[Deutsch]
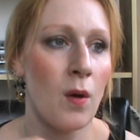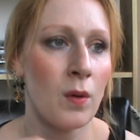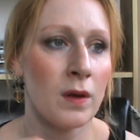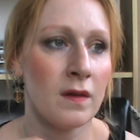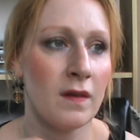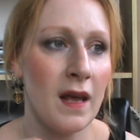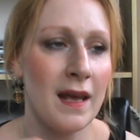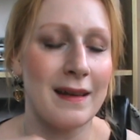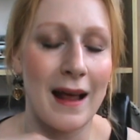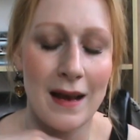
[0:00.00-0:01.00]
Und
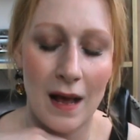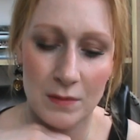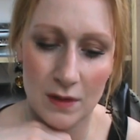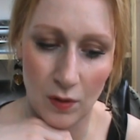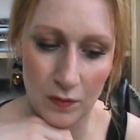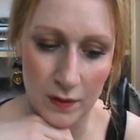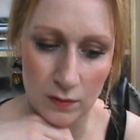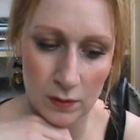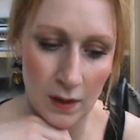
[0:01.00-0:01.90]
dann haben sie noch versucht,